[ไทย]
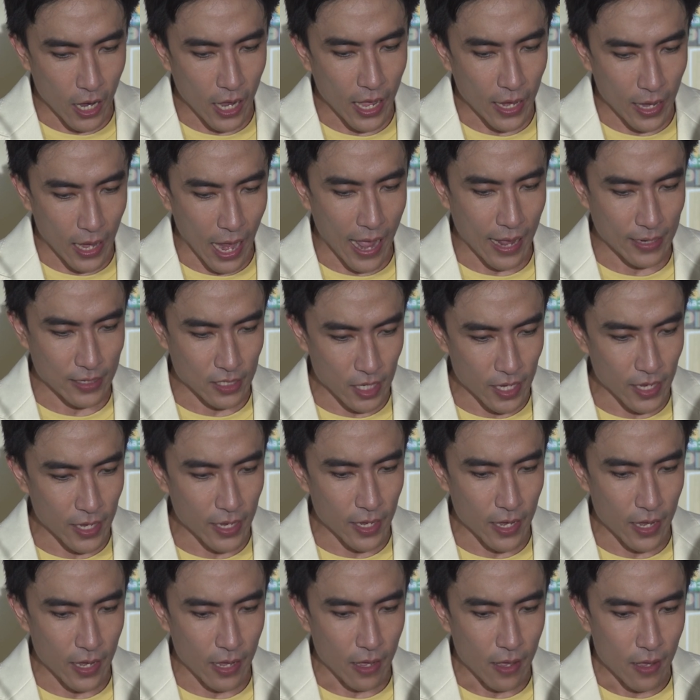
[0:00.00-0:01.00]
ขนาดที่
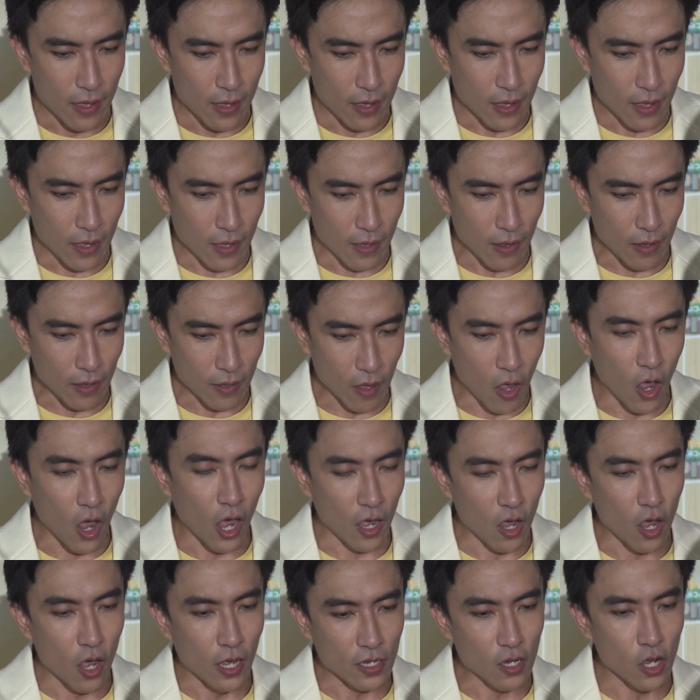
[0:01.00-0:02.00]
ขอ
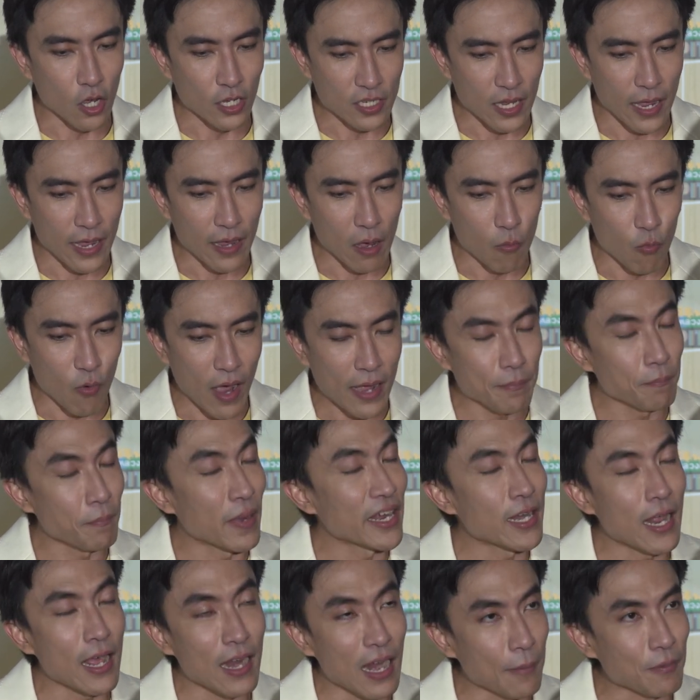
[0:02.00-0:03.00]
ขอขอใช้คำว่า
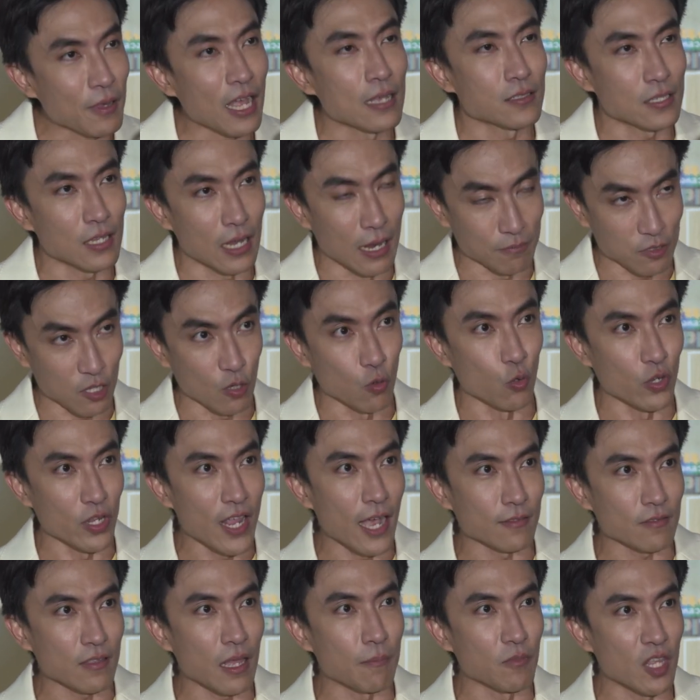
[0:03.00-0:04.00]
ไม่ได้รับการสนับสนุนอ
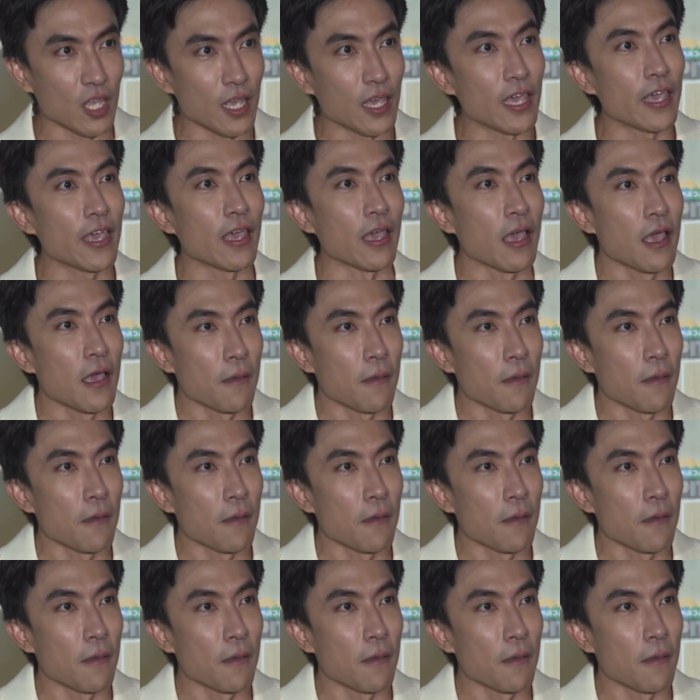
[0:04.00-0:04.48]
ย่างเต็มที่